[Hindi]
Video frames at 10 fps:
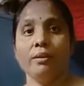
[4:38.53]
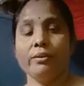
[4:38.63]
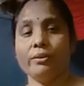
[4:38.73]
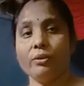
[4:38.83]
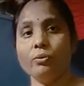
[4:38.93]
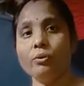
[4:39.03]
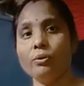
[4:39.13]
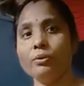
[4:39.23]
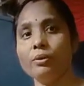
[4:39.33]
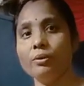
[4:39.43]
येलो
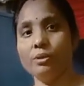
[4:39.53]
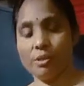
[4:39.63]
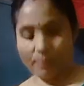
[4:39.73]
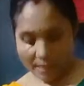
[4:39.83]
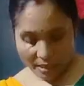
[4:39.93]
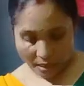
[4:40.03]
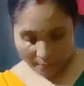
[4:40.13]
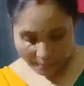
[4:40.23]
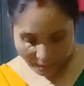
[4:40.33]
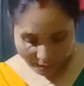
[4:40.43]
और इसमें यहाँ
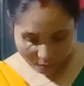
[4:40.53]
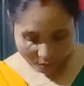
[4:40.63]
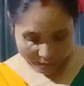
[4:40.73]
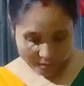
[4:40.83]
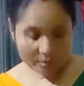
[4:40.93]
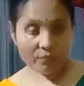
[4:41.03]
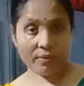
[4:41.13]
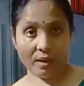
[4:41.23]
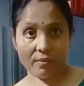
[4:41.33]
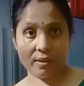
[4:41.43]
पर बना हुआ है ना
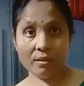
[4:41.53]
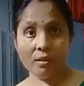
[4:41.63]
फ्लावर